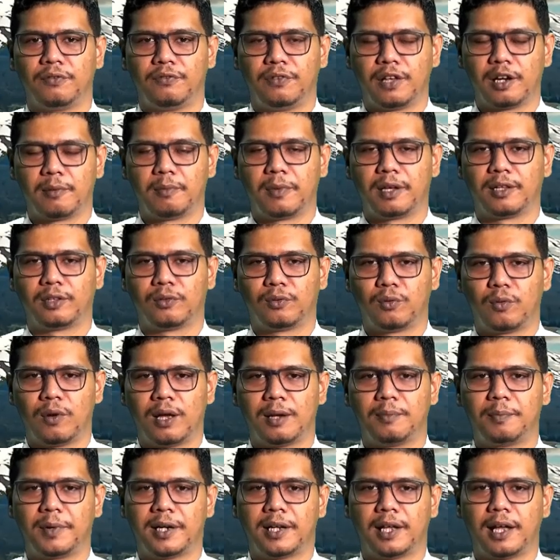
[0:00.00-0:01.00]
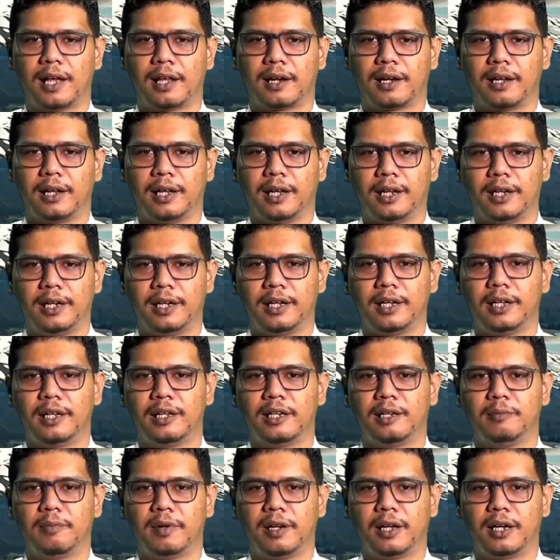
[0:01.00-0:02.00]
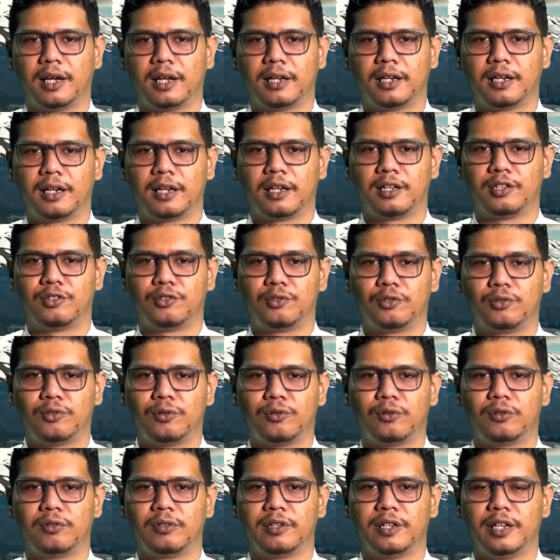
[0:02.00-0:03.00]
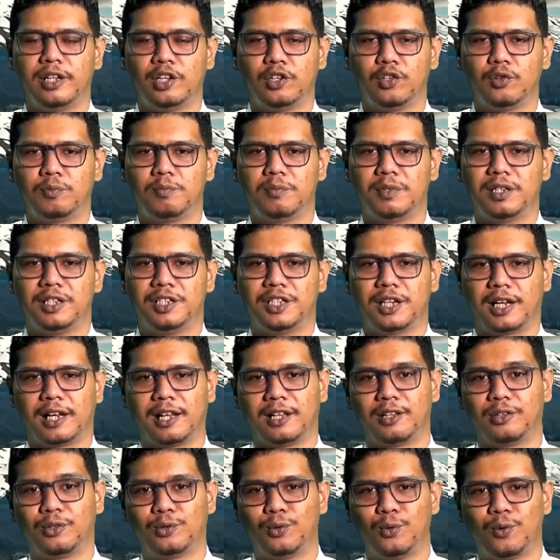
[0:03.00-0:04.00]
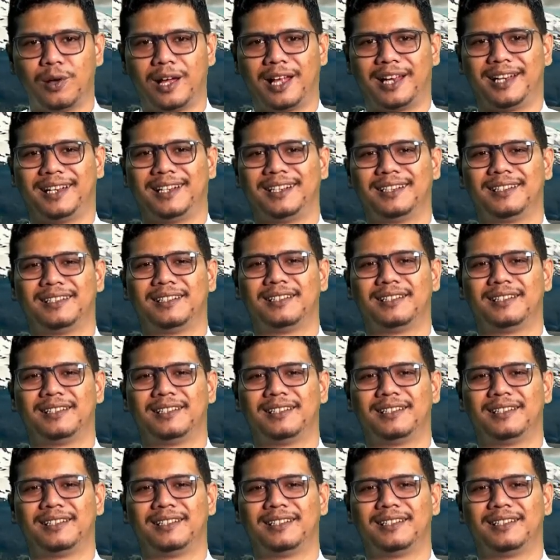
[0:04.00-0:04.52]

firman Tuhan pada hari ini diberikan dengan judul Hidup di Jalan Tuhan.